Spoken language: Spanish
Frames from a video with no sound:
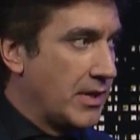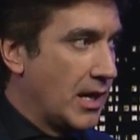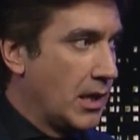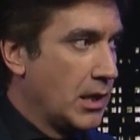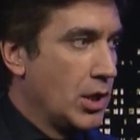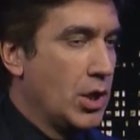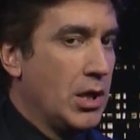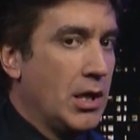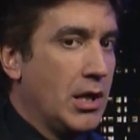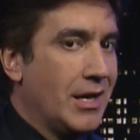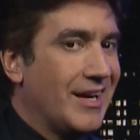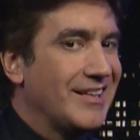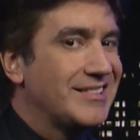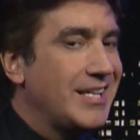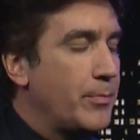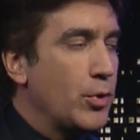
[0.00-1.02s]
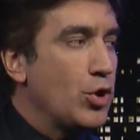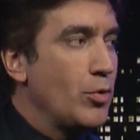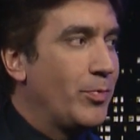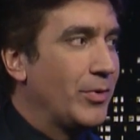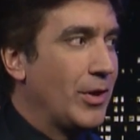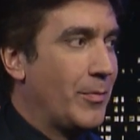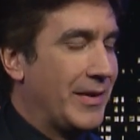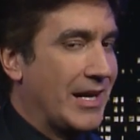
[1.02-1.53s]
¿Fue duro? ¿Fue difícil? Sí, pero
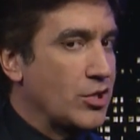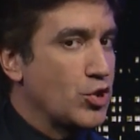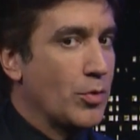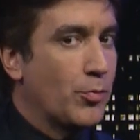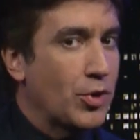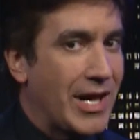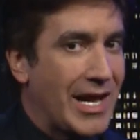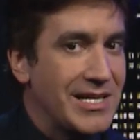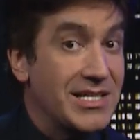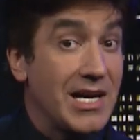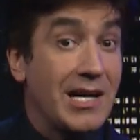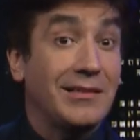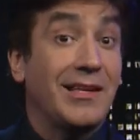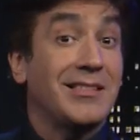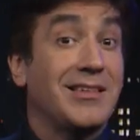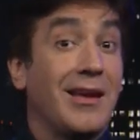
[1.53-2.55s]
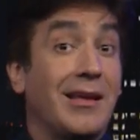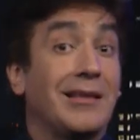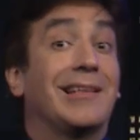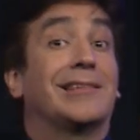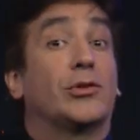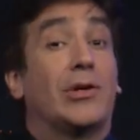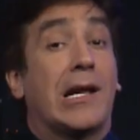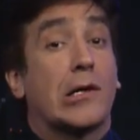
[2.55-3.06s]
no por la operación. porque al llegar te hacen
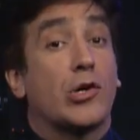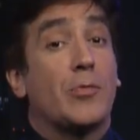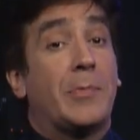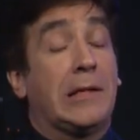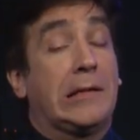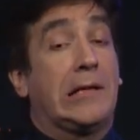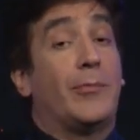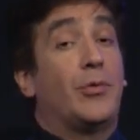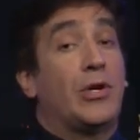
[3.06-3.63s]
quitar toda la ropa y te